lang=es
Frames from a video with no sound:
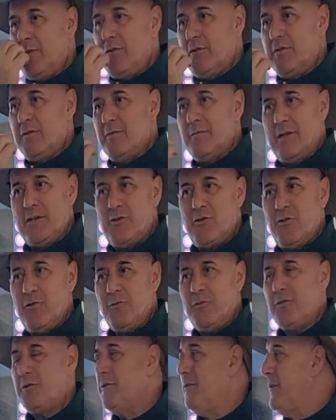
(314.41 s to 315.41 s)
Perdón,
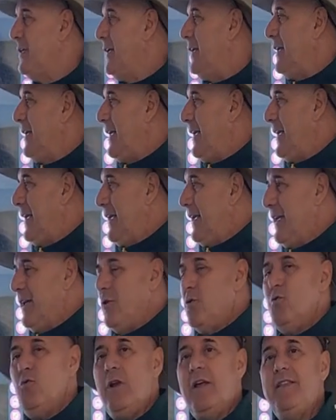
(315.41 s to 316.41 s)
esto lo borro.
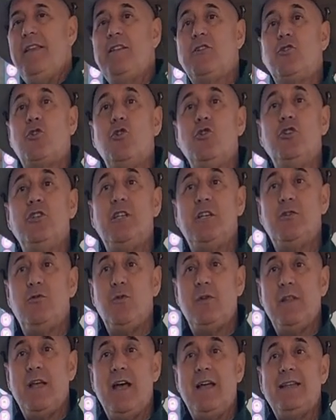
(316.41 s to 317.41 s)
Eh, una
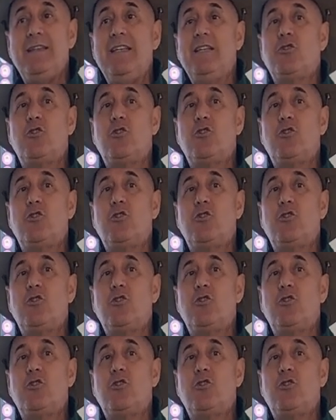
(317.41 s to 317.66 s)
discontinuidad.